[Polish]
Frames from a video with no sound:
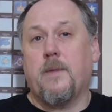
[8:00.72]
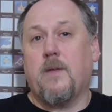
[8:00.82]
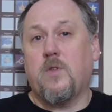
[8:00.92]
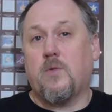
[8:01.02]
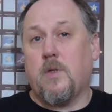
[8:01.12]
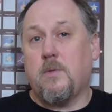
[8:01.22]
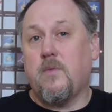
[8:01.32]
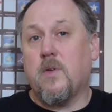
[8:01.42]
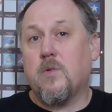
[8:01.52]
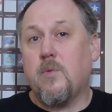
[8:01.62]
wysłać mi
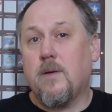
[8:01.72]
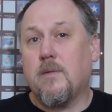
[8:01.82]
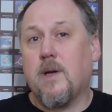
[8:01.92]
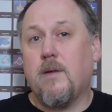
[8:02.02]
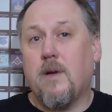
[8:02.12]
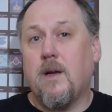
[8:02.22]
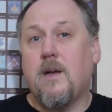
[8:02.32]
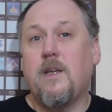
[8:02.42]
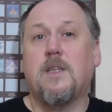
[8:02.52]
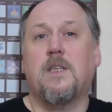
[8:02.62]
wirtualną kawę,
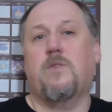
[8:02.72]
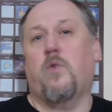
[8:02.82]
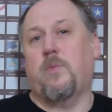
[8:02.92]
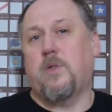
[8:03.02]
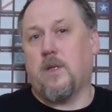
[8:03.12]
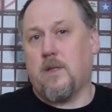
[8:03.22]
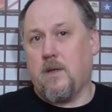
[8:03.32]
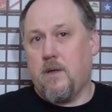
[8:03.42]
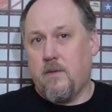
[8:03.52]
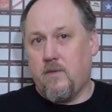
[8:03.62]
link jest w opisie
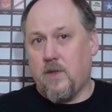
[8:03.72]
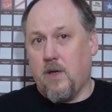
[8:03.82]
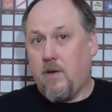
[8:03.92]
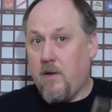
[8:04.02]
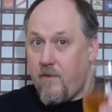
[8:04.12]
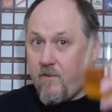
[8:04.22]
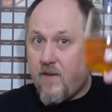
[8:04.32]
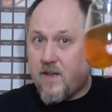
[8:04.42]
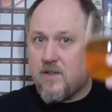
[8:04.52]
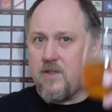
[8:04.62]
tego wideo.
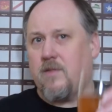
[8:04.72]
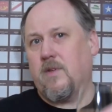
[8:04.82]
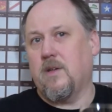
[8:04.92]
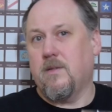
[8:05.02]
Wasze zdrowie!